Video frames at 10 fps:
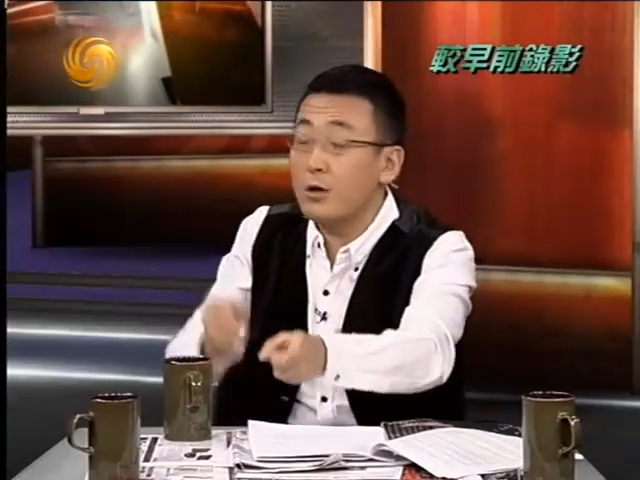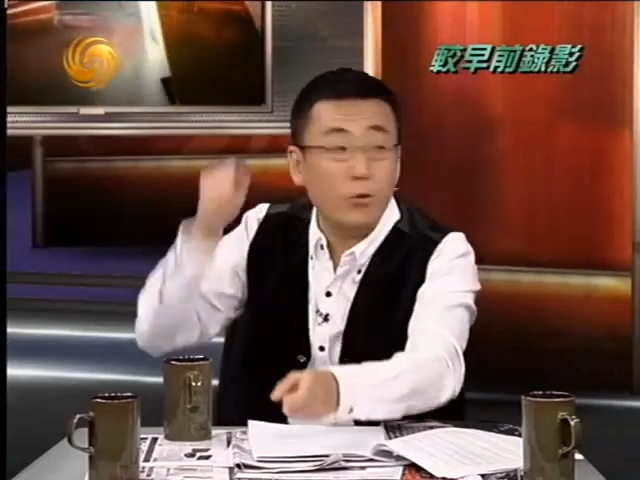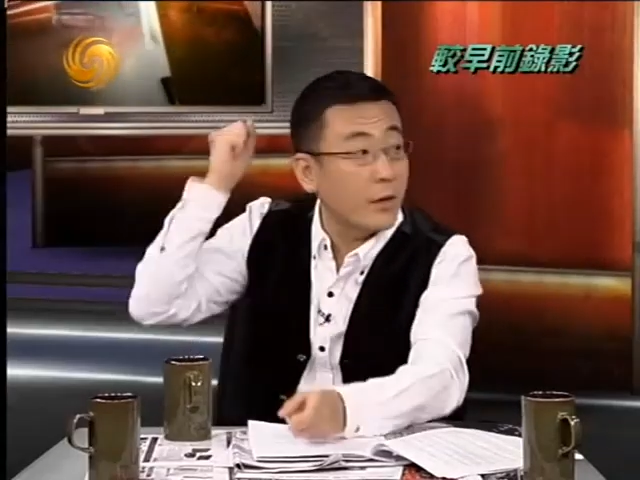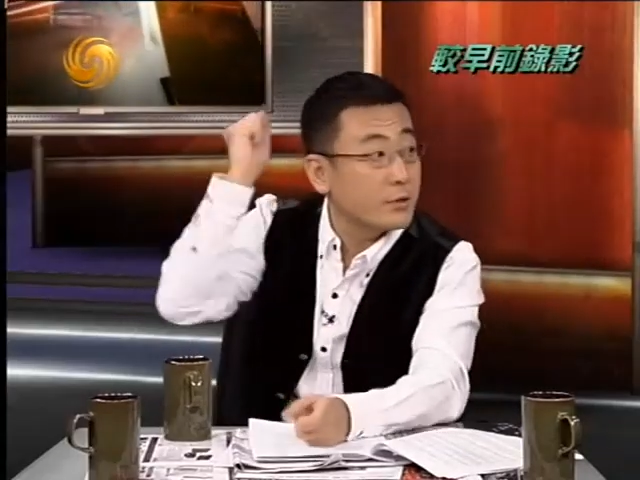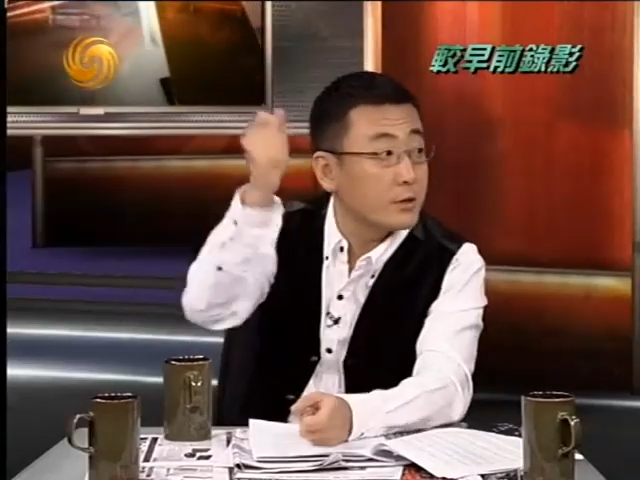后
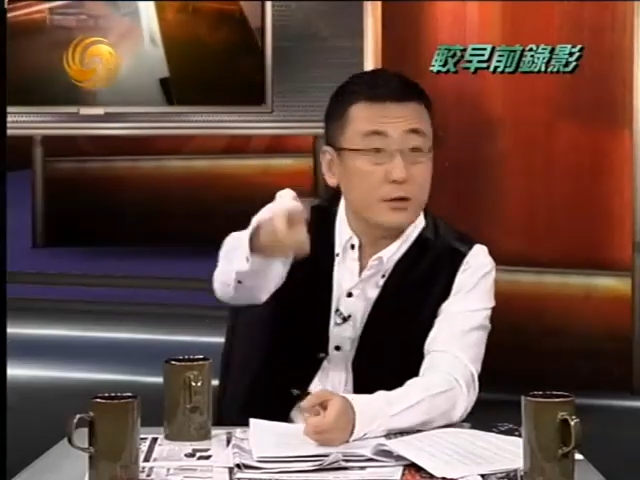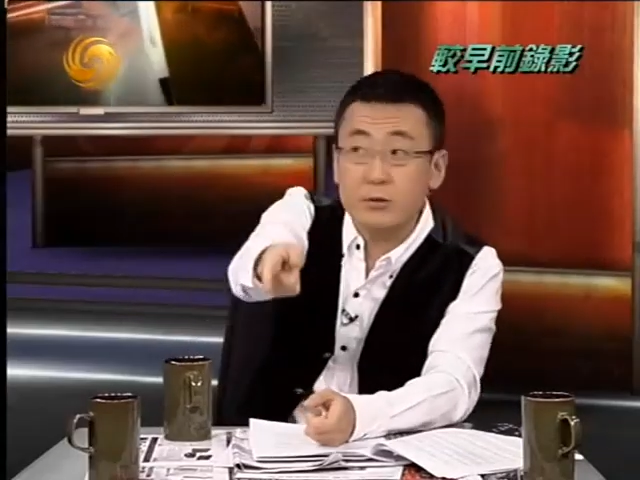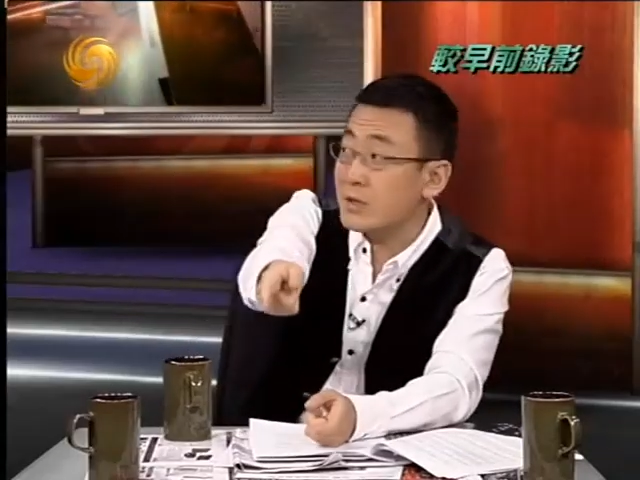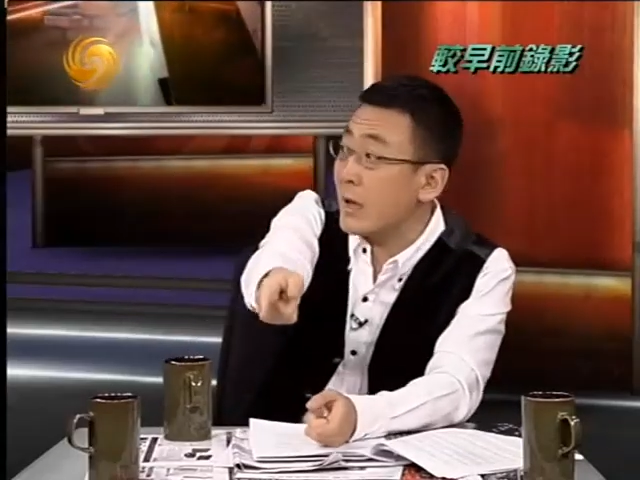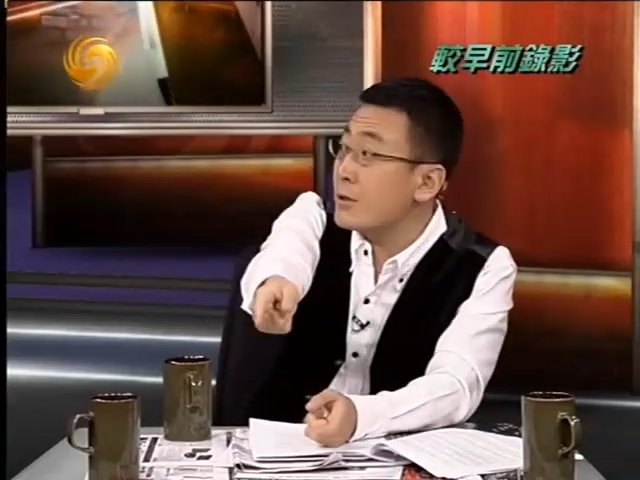来直接就
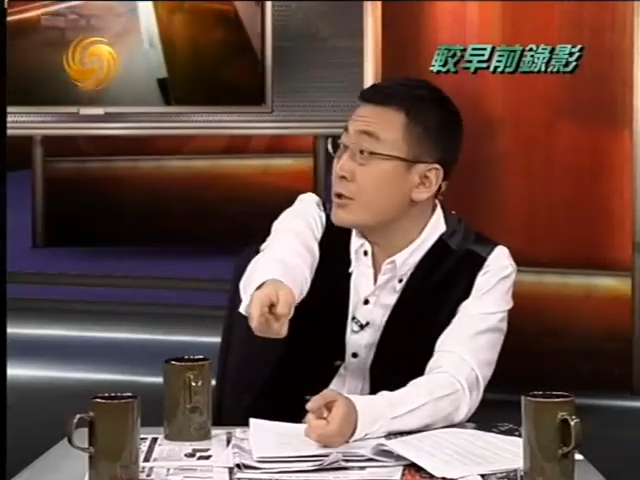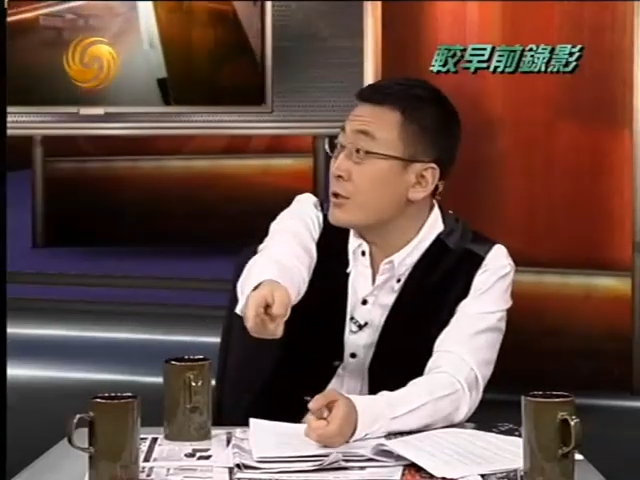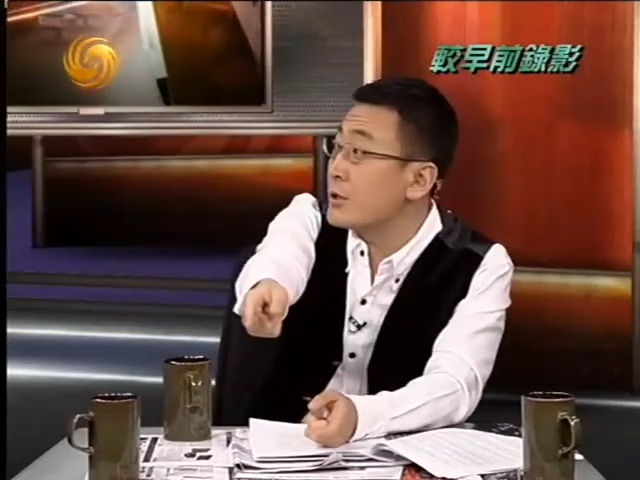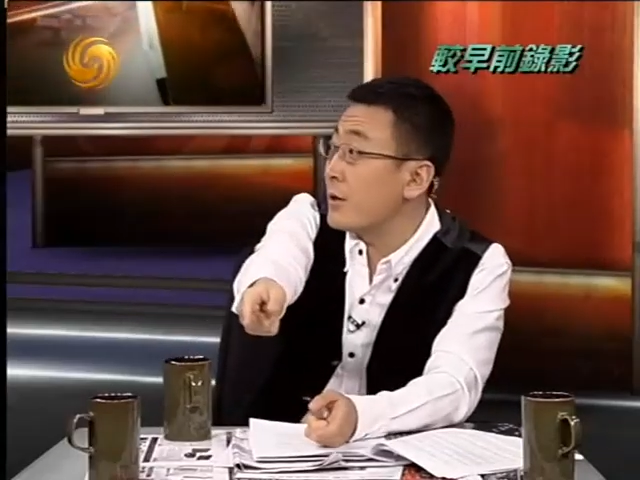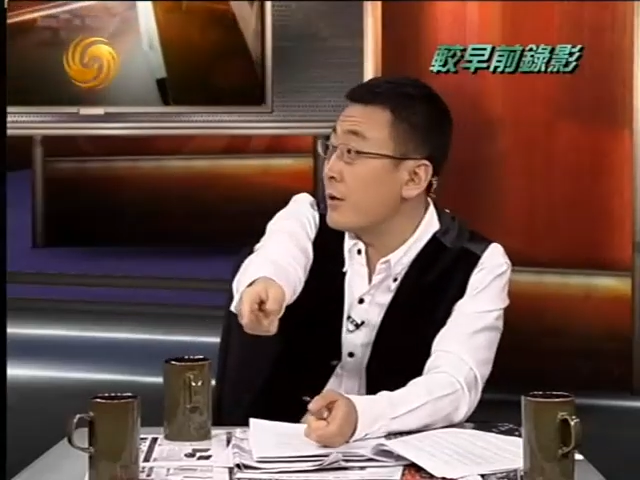砸到车
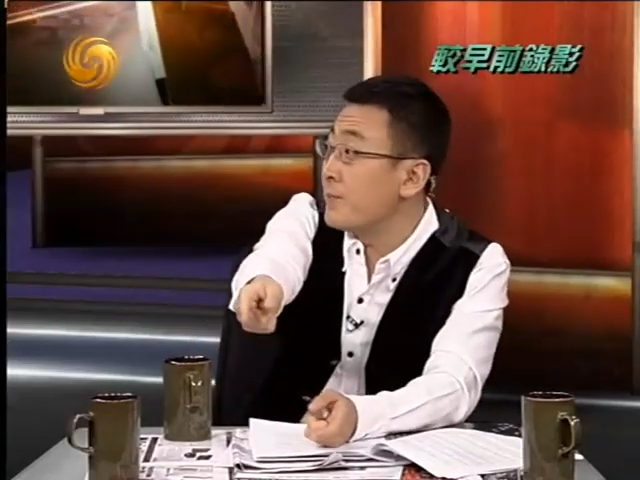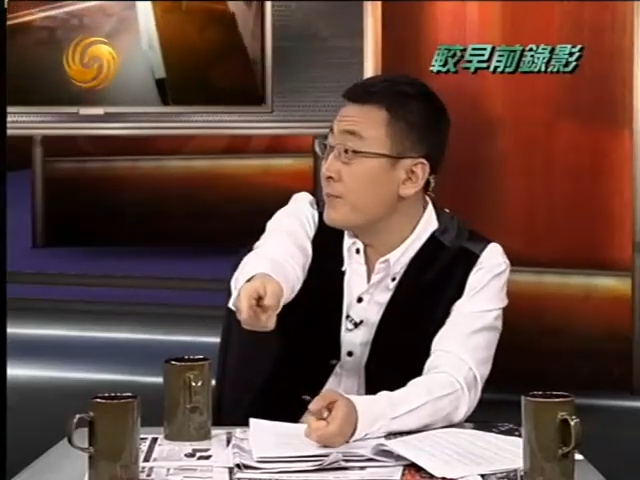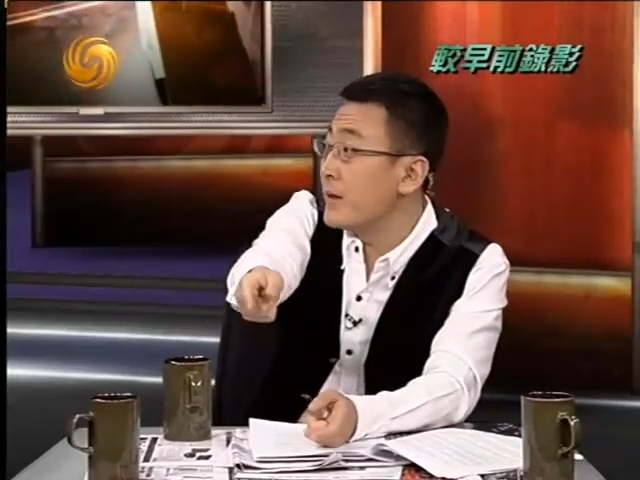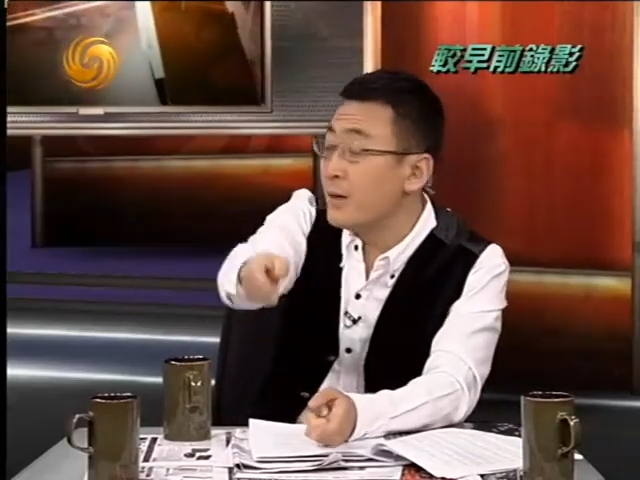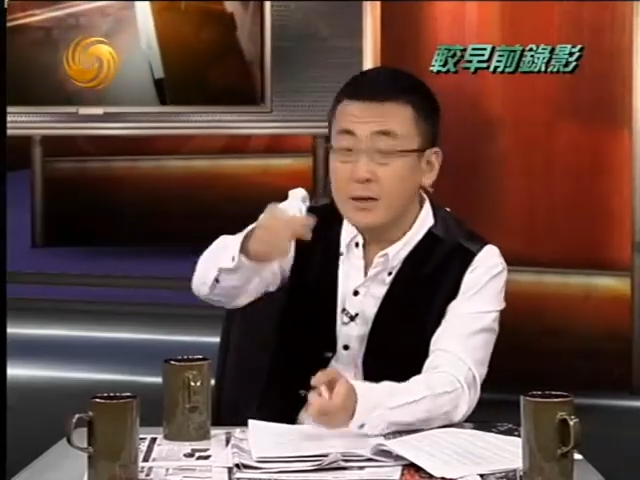上了，
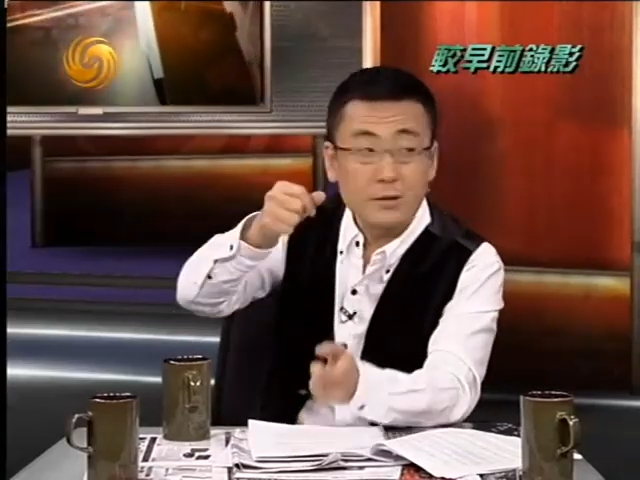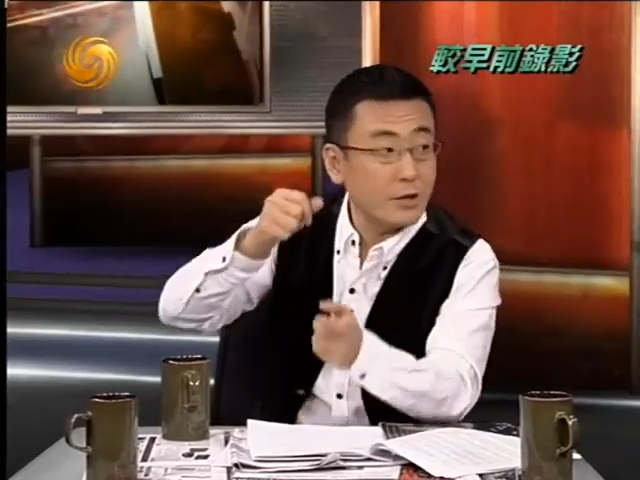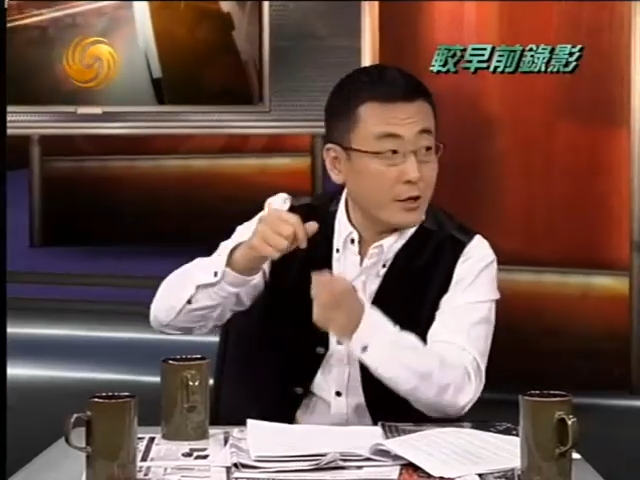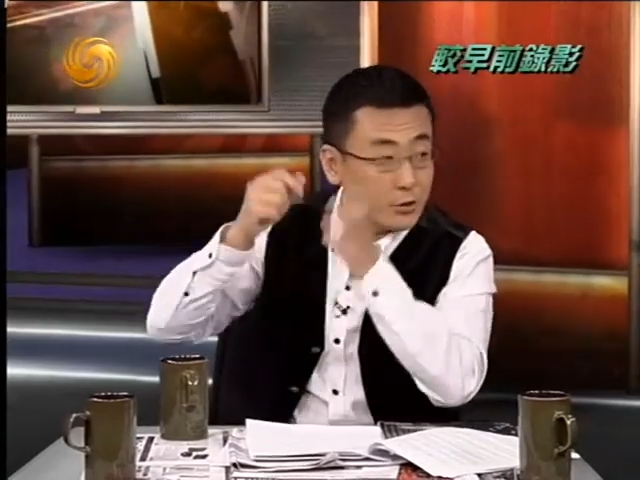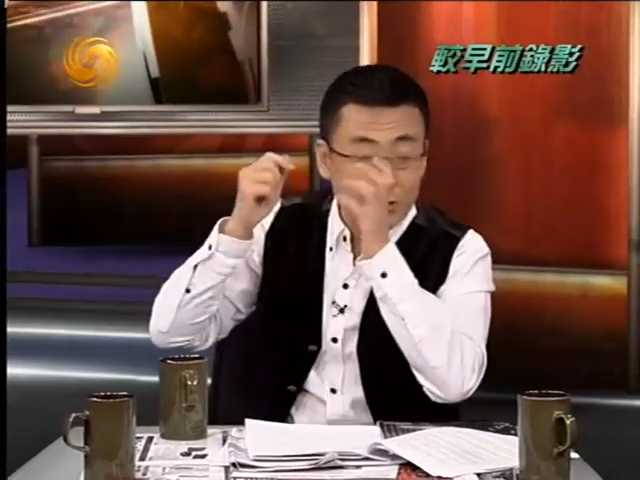
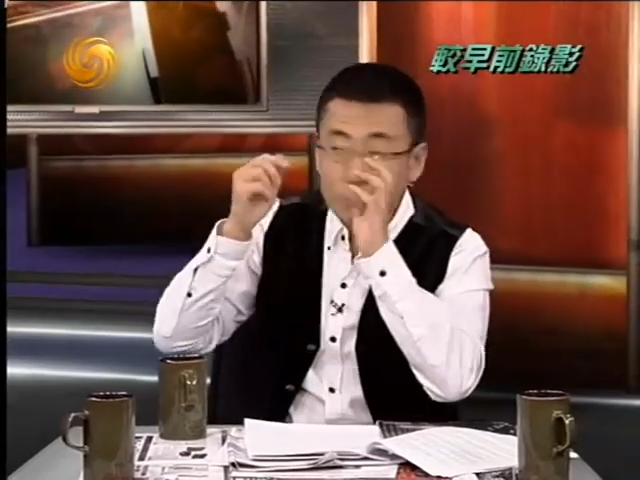但是